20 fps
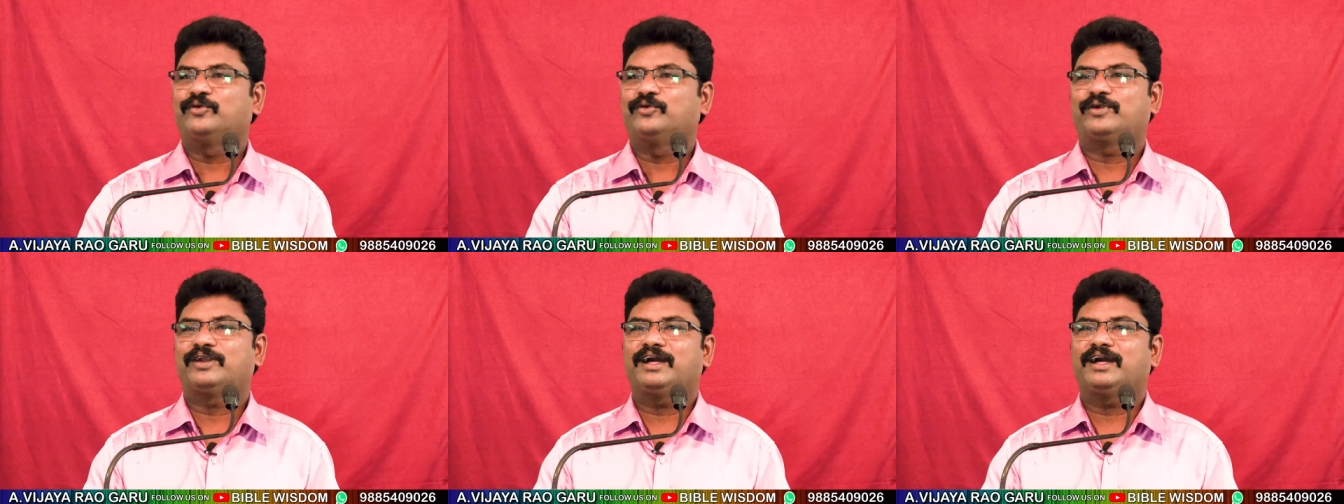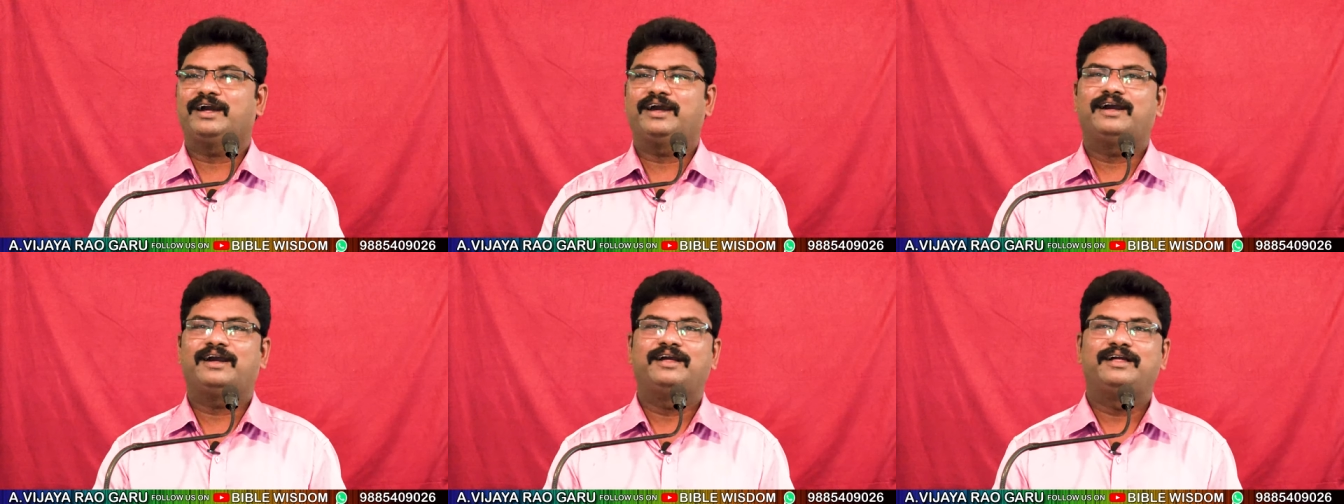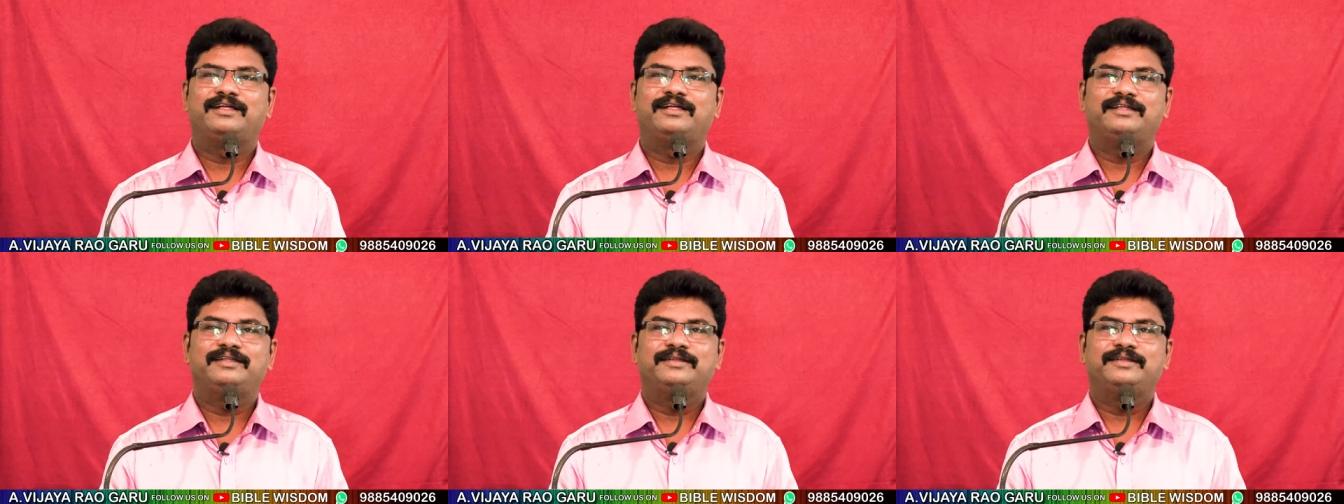కూడా
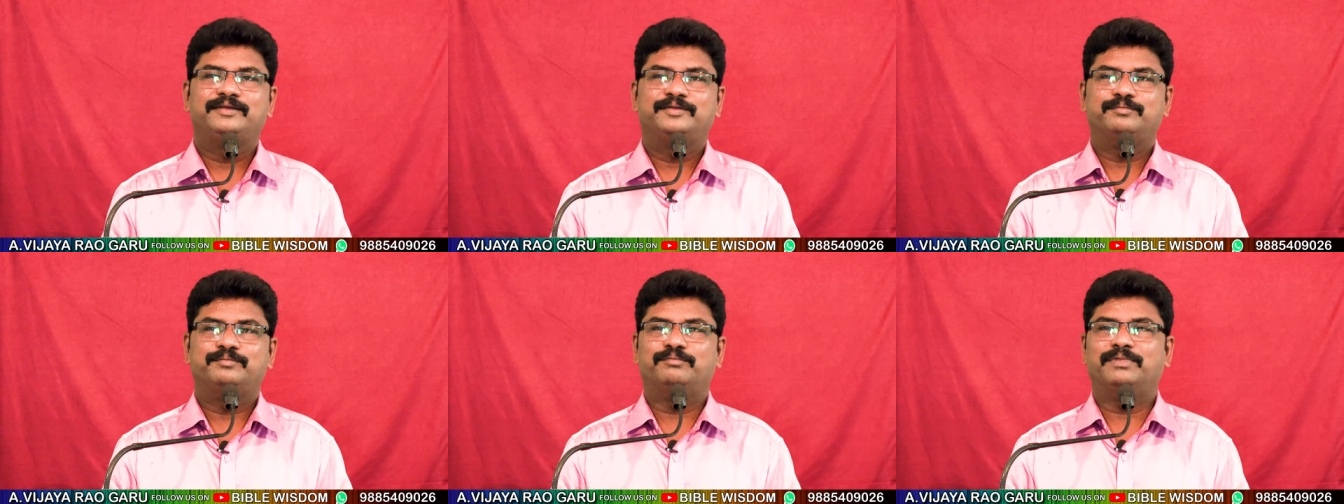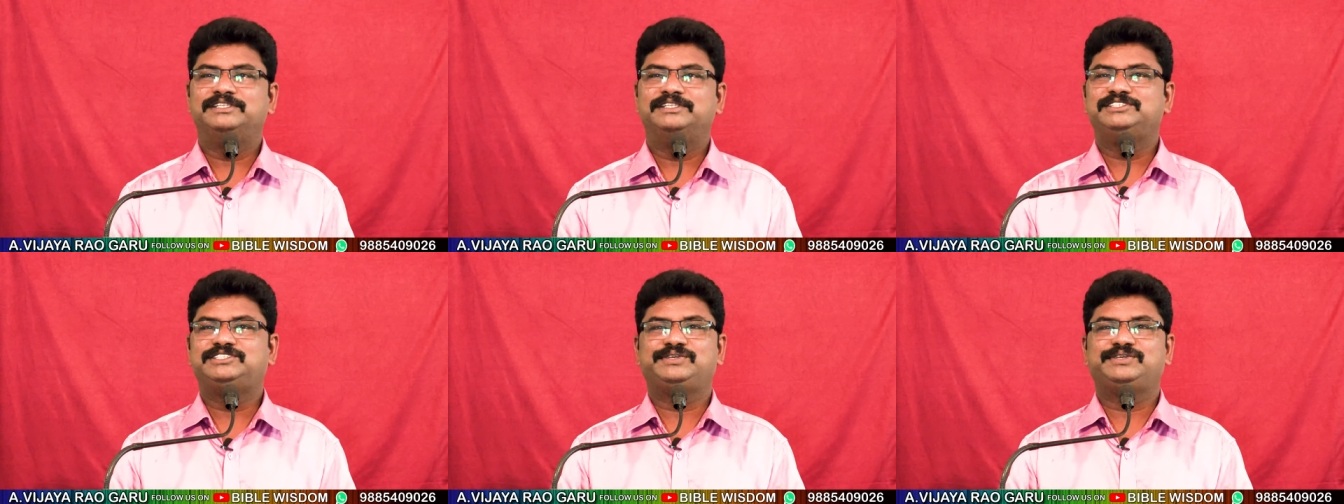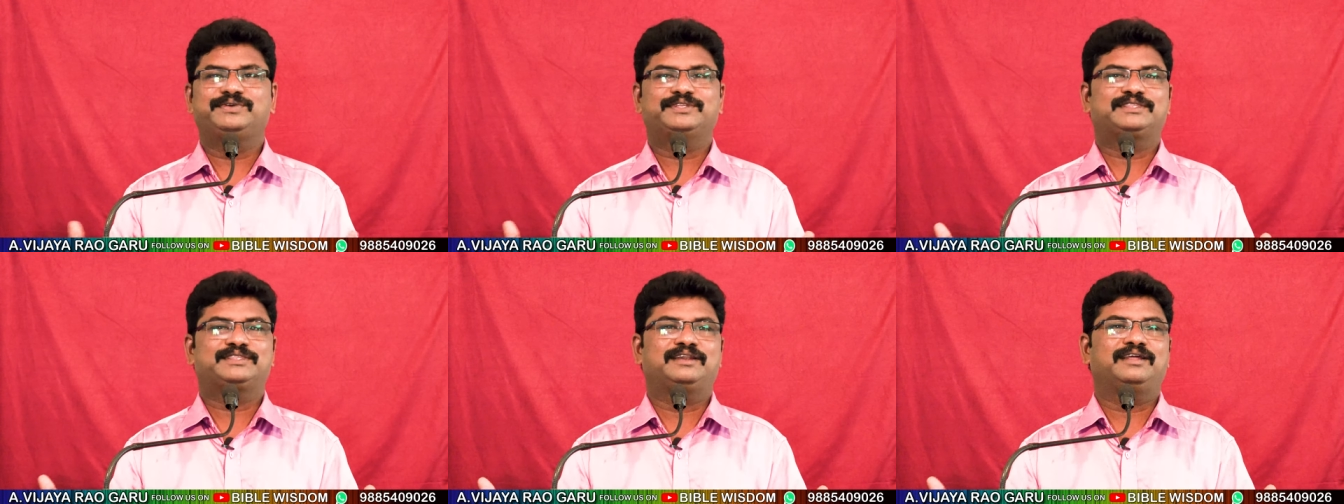మంచి
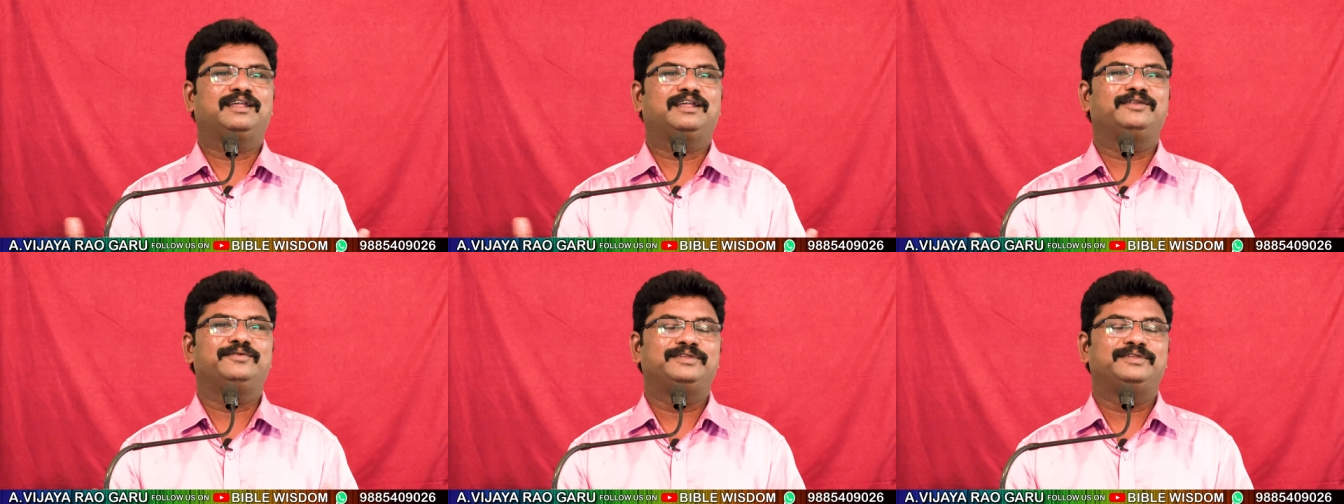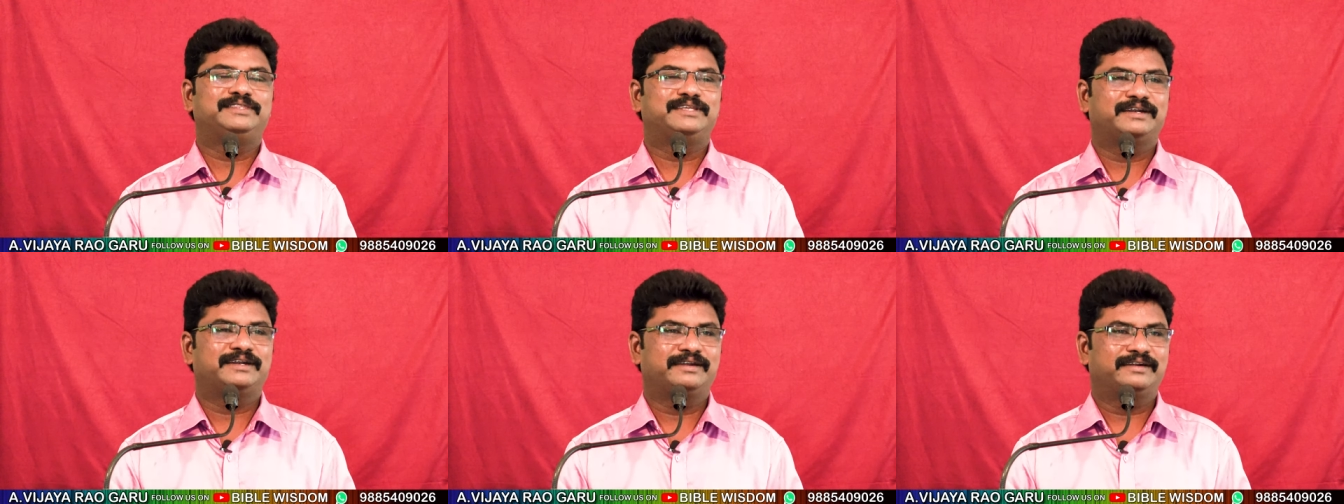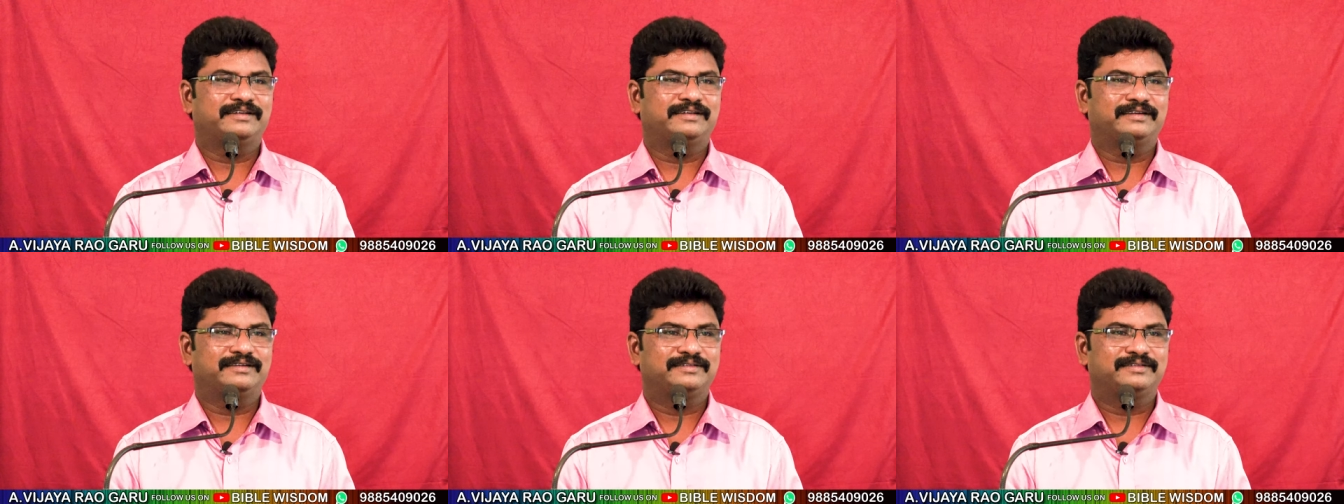విత్తనాలను
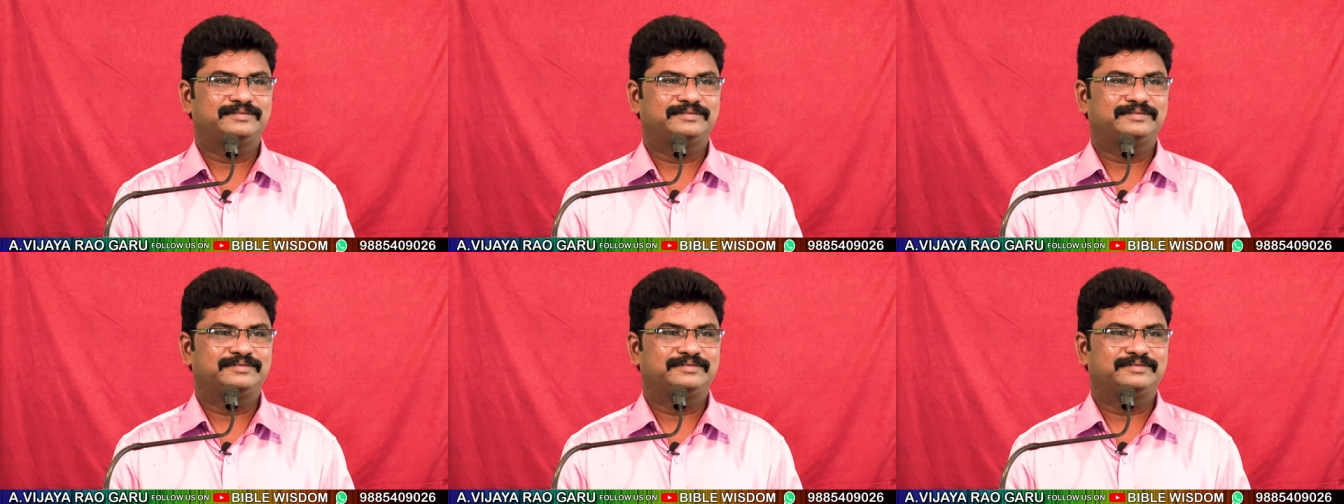విత్తాడట